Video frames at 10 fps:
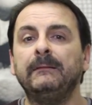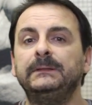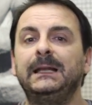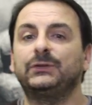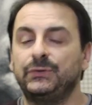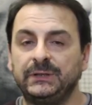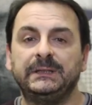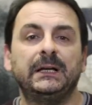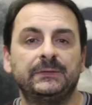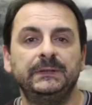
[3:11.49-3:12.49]
della
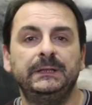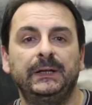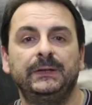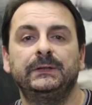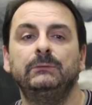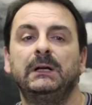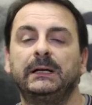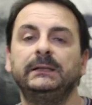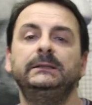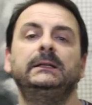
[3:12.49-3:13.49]
società svedese, una
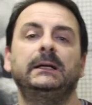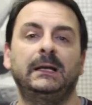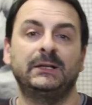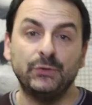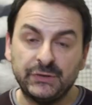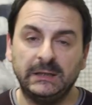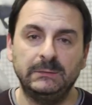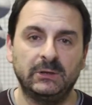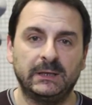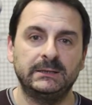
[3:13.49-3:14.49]
critica alla
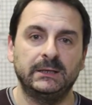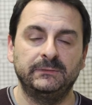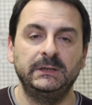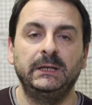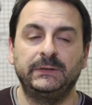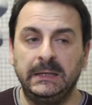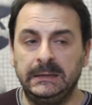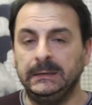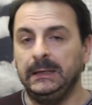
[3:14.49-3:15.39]
socialdemocrazia svedese,